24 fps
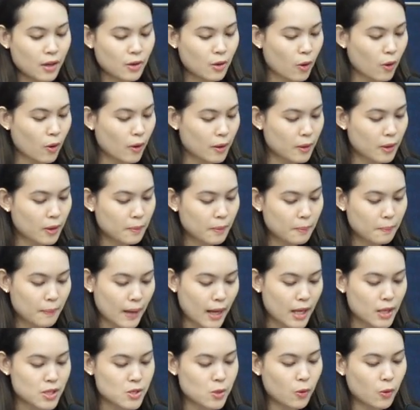โดยไป
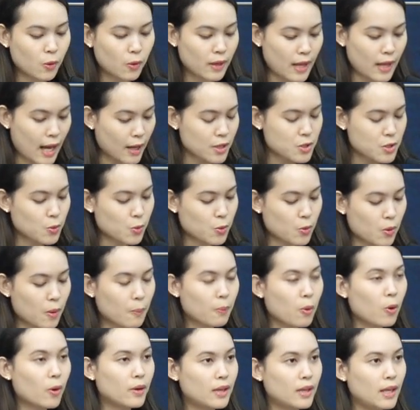ยังจุดรวม
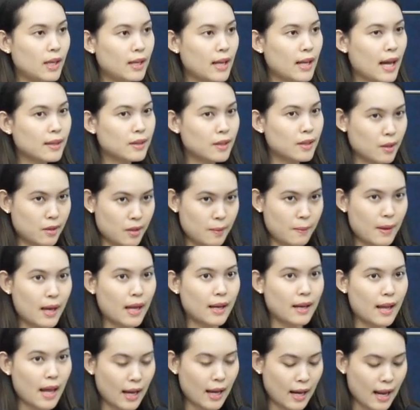พลที่หน้าตึก
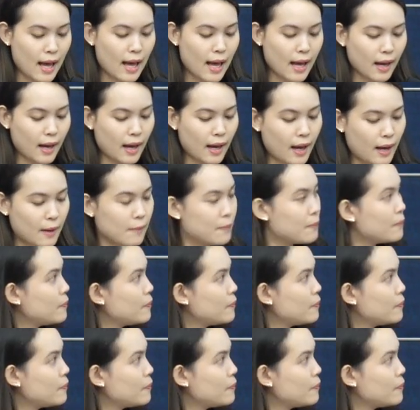11ด้านล่างค่ะ